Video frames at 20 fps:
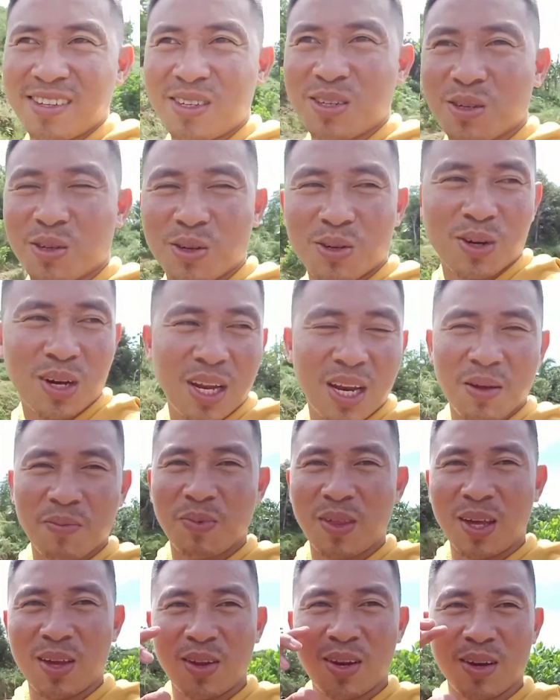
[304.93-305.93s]
so hanap
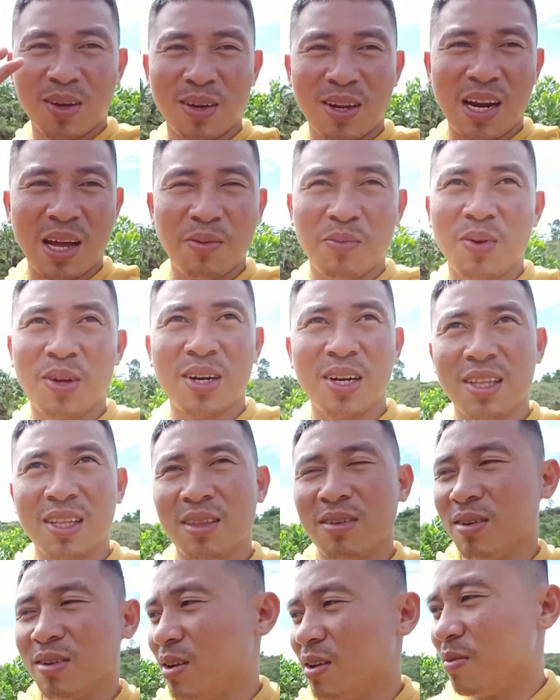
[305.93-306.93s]
tayo ng rubber
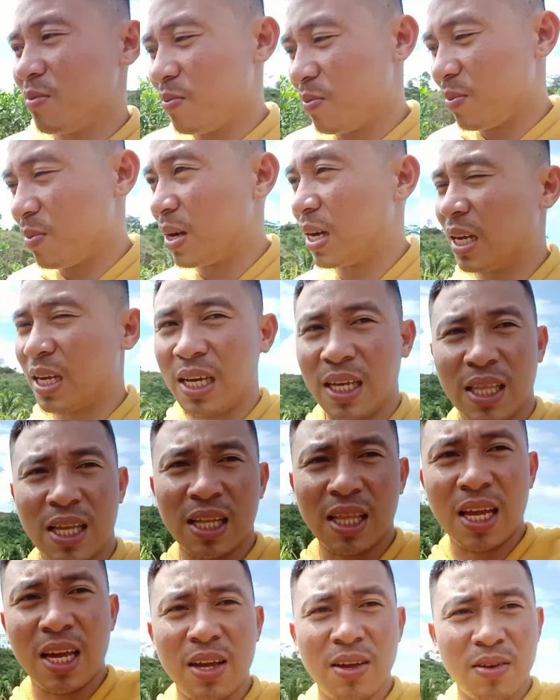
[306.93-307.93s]
dito ngayon
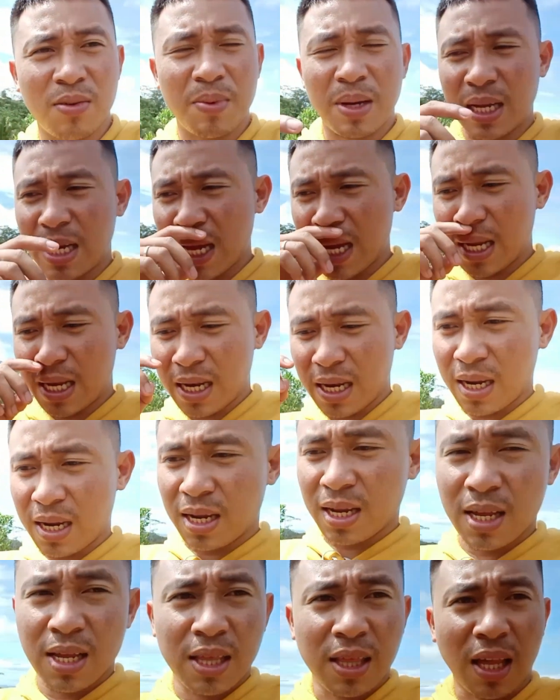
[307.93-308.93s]
makikita tayo makadaan
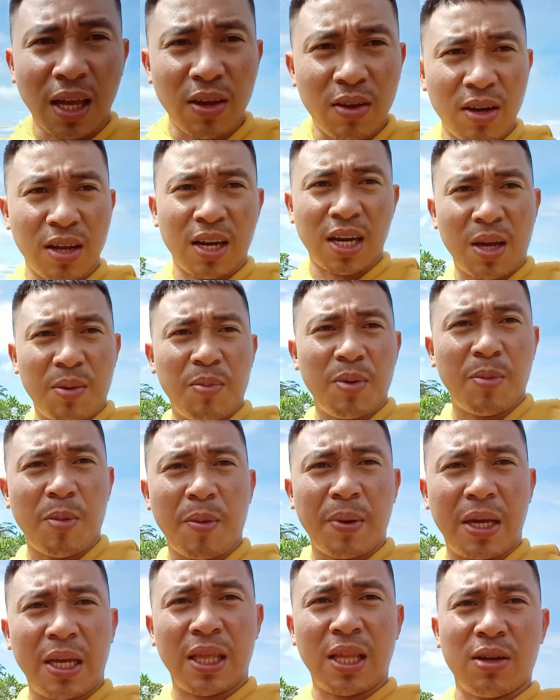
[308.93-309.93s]
tayo ng rubber
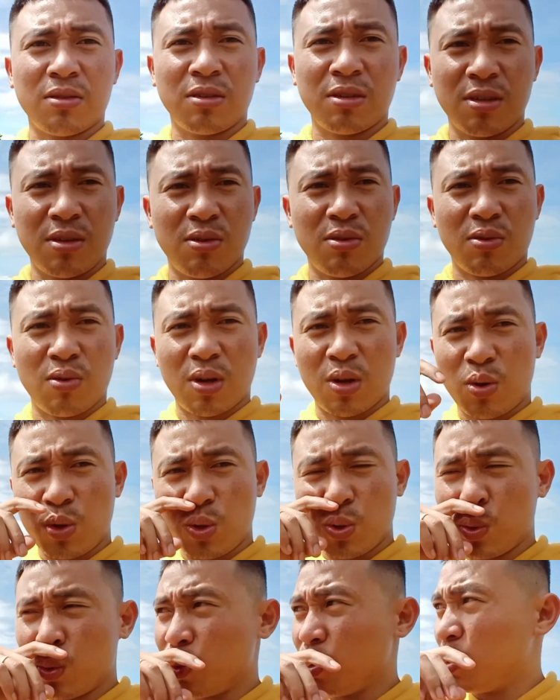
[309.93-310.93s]
papakita ko sa inyo kung ano
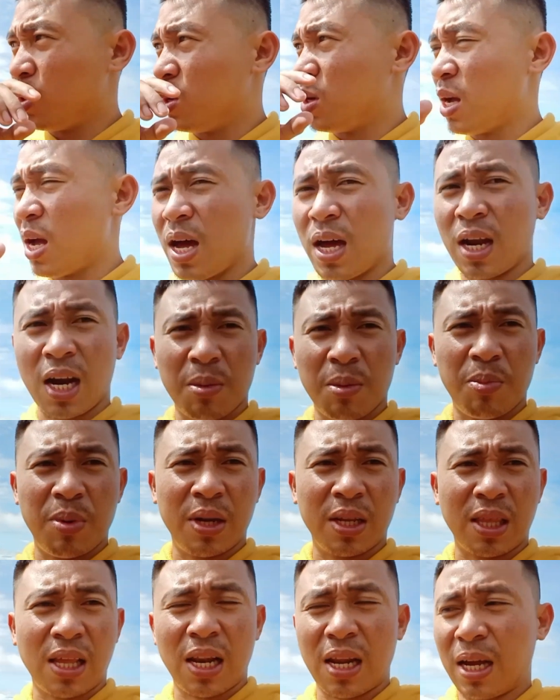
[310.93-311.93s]
yung uh,
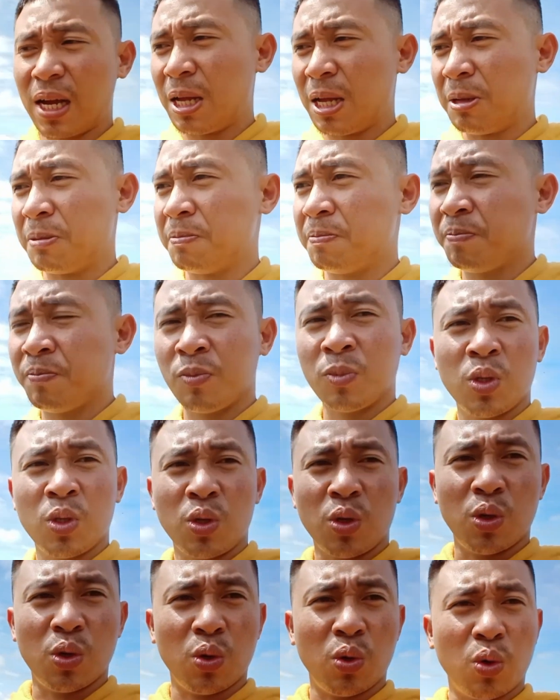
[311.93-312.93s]
rubber talaga
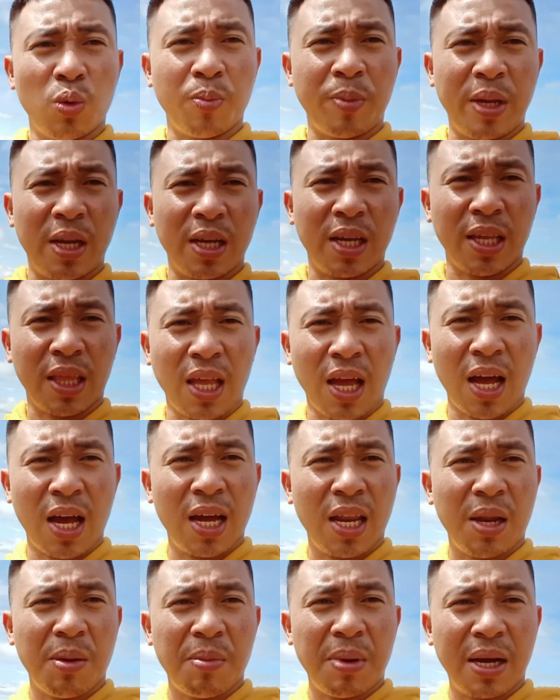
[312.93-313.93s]
yung
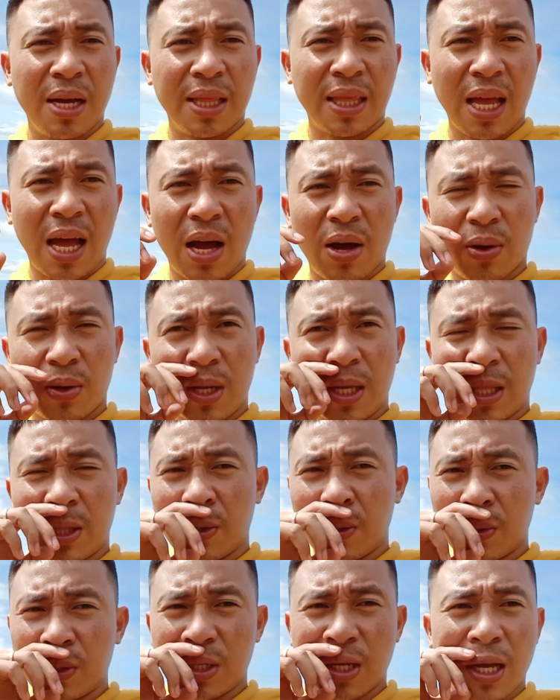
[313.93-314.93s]
pinagkitaan ng mga tao
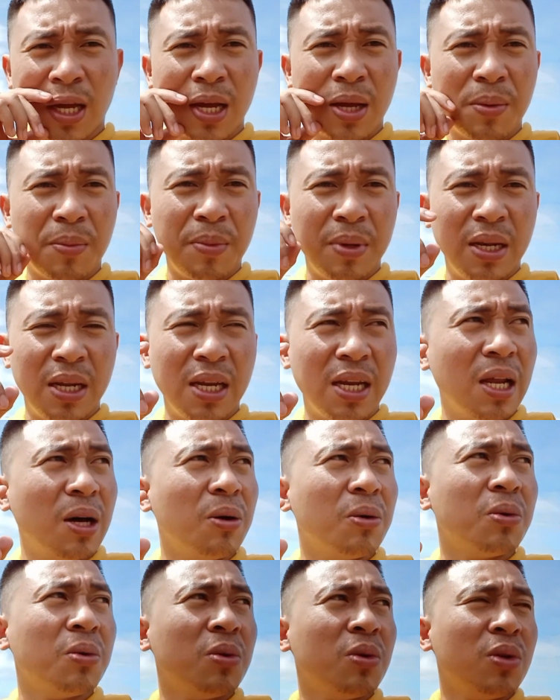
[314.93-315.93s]
dito sa
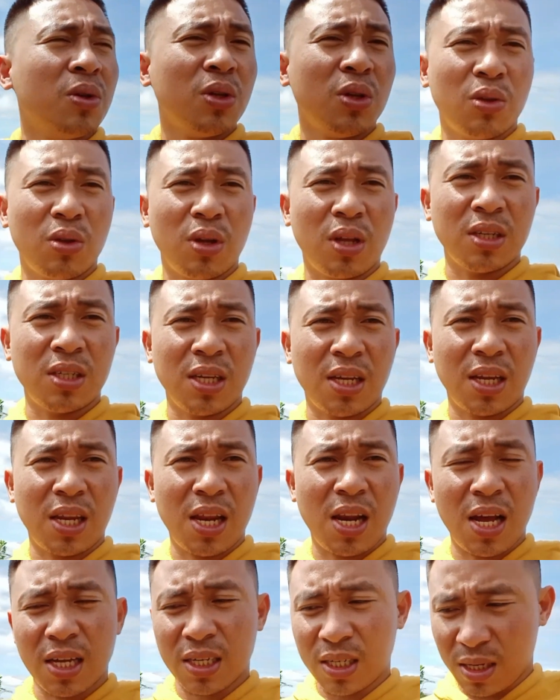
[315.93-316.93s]
Mindanao yun kasi
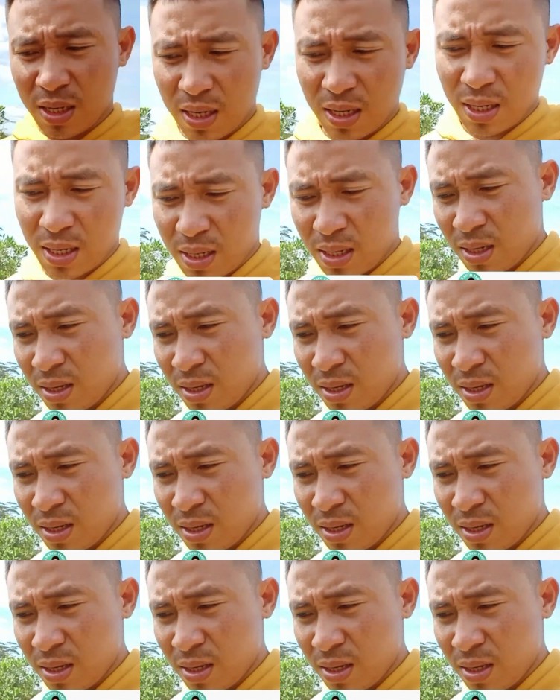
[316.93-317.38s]
kadalasan na